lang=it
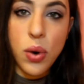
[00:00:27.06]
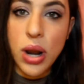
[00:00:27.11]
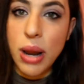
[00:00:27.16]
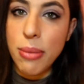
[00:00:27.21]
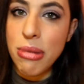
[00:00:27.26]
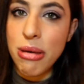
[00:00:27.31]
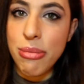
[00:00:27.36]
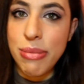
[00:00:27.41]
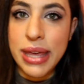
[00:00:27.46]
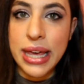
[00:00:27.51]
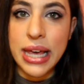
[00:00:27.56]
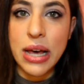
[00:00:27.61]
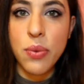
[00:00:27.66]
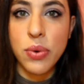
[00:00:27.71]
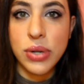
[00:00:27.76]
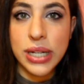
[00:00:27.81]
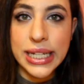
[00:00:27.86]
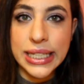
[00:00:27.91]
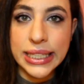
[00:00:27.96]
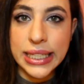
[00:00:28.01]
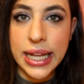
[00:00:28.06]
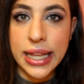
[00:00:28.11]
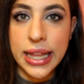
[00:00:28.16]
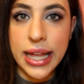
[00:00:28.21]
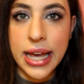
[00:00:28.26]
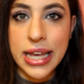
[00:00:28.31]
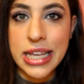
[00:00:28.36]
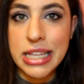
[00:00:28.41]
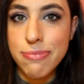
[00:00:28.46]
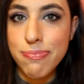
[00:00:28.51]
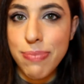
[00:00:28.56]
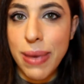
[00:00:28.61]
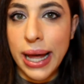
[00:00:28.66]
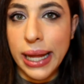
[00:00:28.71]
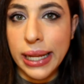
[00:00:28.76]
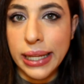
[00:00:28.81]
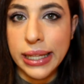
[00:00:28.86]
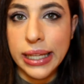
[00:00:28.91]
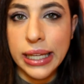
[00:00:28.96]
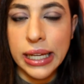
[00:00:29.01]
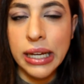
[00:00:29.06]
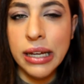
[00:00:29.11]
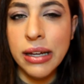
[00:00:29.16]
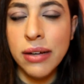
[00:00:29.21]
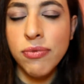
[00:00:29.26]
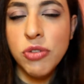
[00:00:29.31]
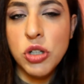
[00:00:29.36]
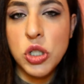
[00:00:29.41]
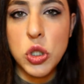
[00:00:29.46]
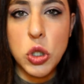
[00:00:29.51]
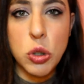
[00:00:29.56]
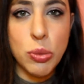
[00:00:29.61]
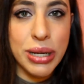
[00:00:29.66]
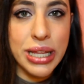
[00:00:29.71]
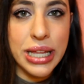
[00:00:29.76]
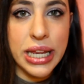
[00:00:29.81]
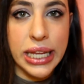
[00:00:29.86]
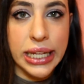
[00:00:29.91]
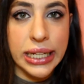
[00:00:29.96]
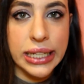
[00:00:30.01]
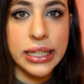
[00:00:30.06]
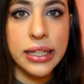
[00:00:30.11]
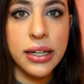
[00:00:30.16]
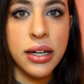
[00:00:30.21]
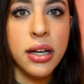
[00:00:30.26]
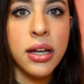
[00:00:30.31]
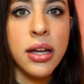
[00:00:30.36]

una mia amica quando è stata in Spagna, vicino Madrid